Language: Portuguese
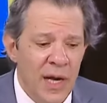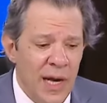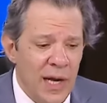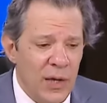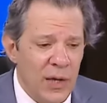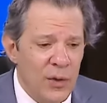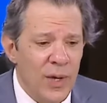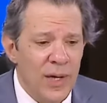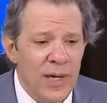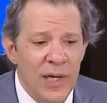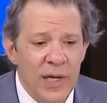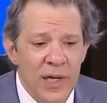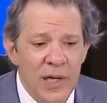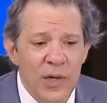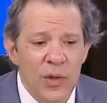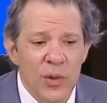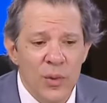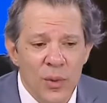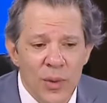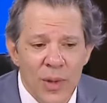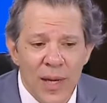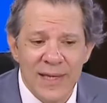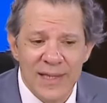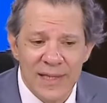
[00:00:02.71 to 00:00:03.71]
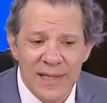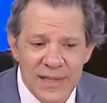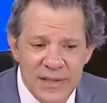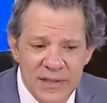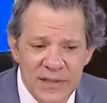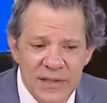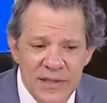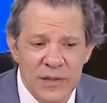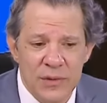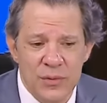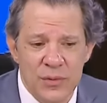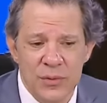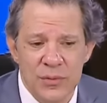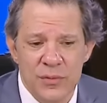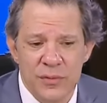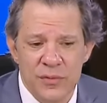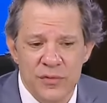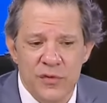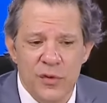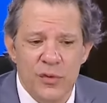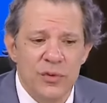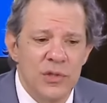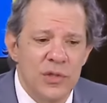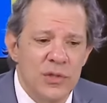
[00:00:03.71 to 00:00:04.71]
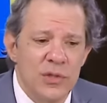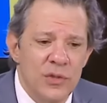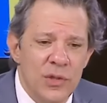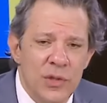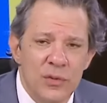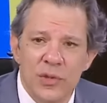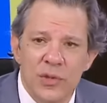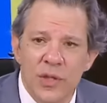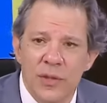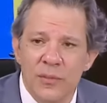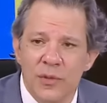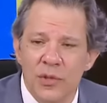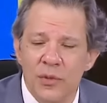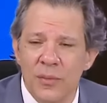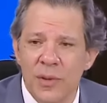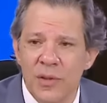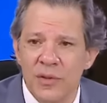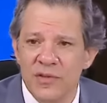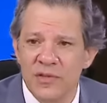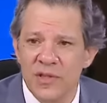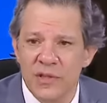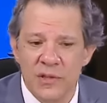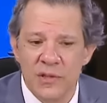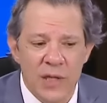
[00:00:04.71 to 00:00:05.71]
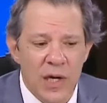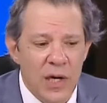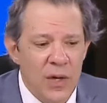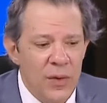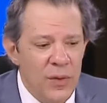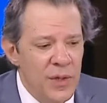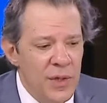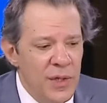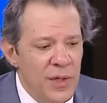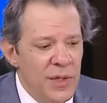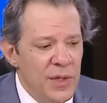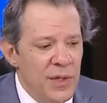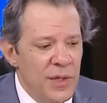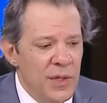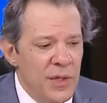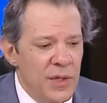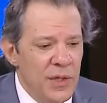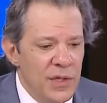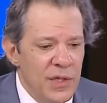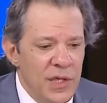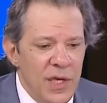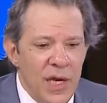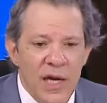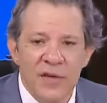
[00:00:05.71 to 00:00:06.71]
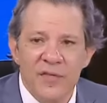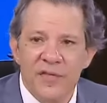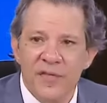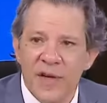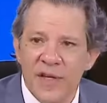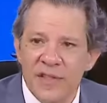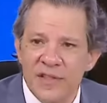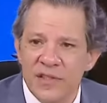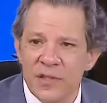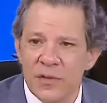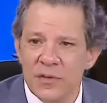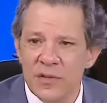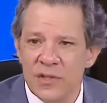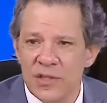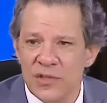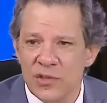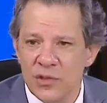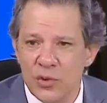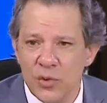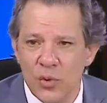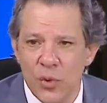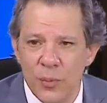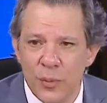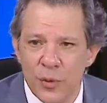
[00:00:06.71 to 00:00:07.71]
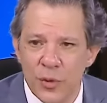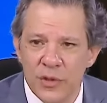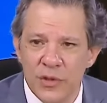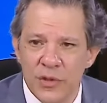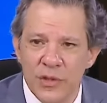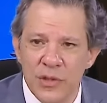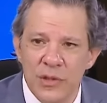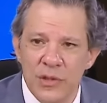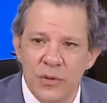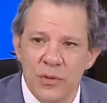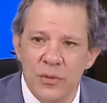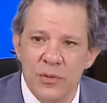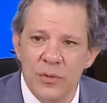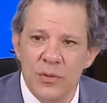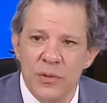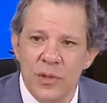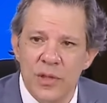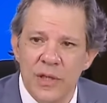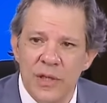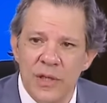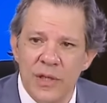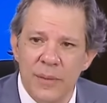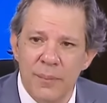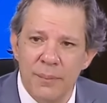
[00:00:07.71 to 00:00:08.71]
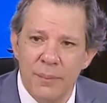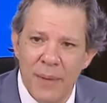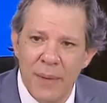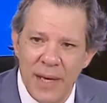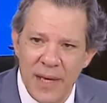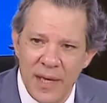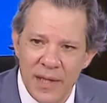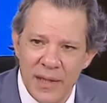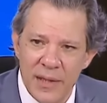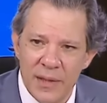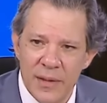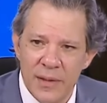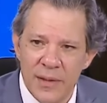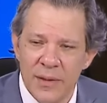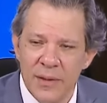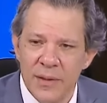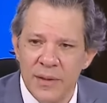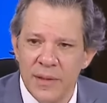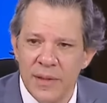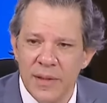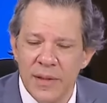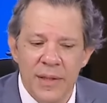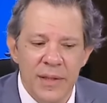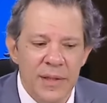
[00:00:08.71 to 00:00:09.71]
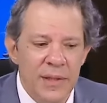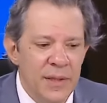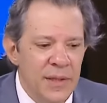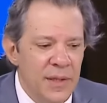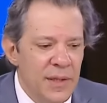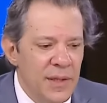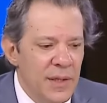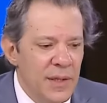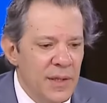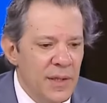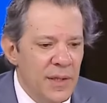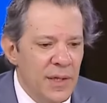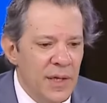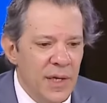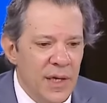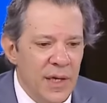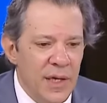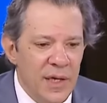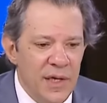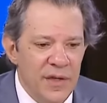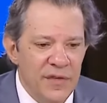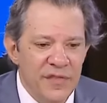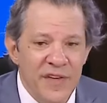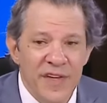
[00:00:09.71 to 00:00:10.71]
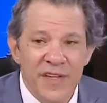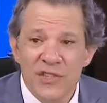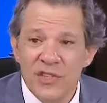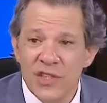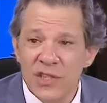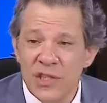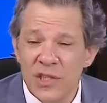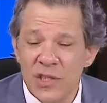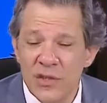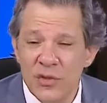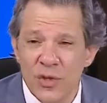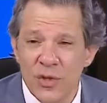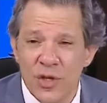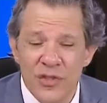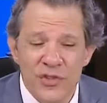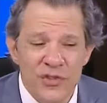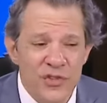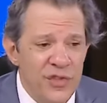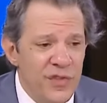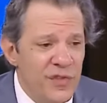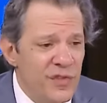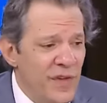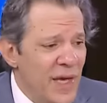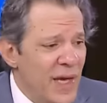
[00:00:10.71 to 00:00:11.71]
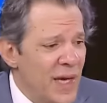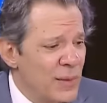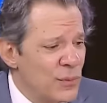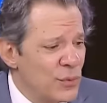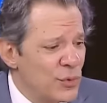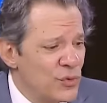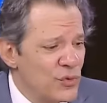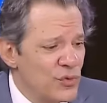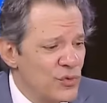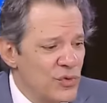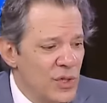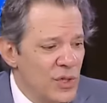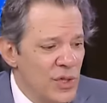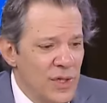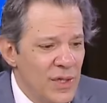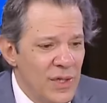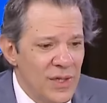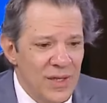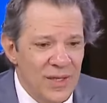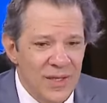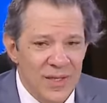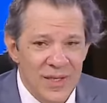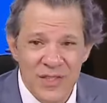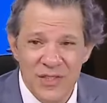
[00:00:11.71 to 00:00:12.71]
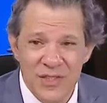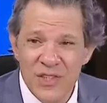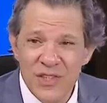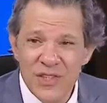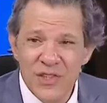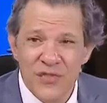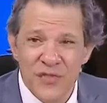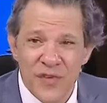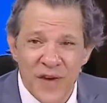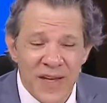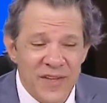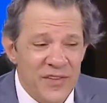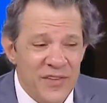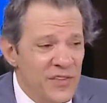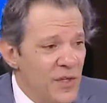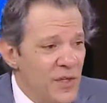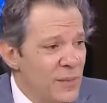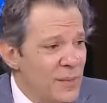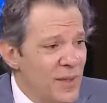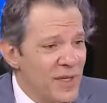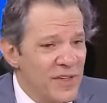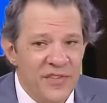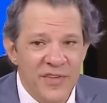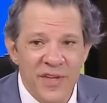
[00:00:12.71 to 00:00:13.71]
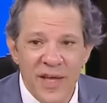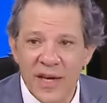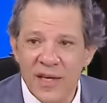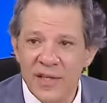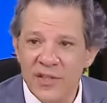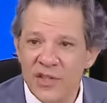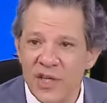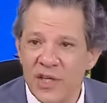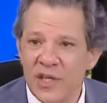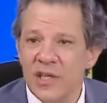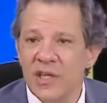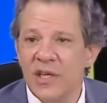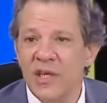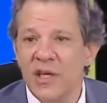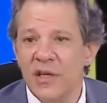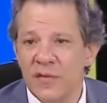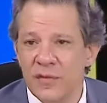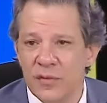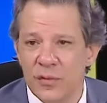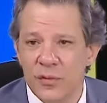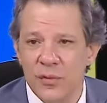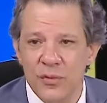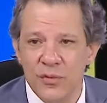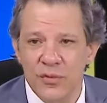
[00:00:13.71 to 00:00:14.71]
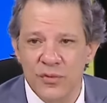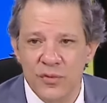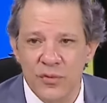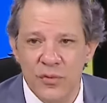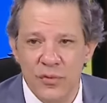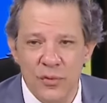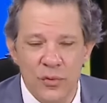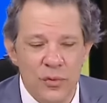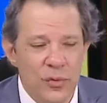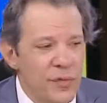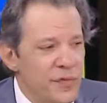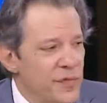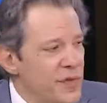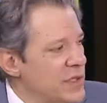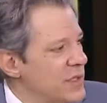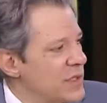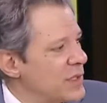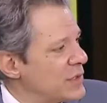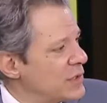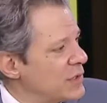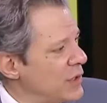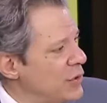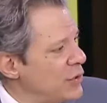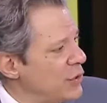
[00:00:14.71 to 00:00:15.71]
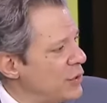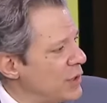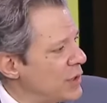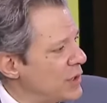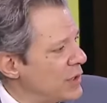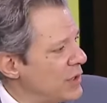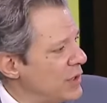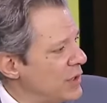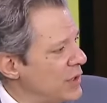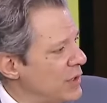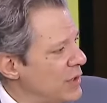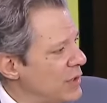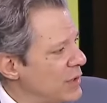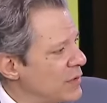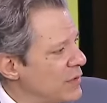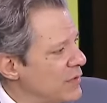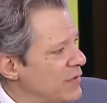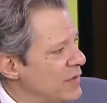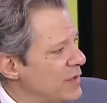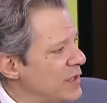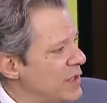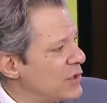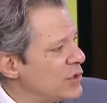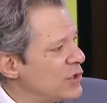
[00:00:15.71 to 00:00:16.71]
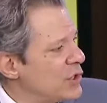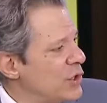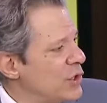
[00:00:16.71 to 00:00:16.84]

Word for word: Agora, eu acredito, voltando ao tema do Banco Central, que a inflação está se comportando é, bem. Né? É, e veja que nós tivemos que desfazer uma série de equívocos do governo anterior. O governo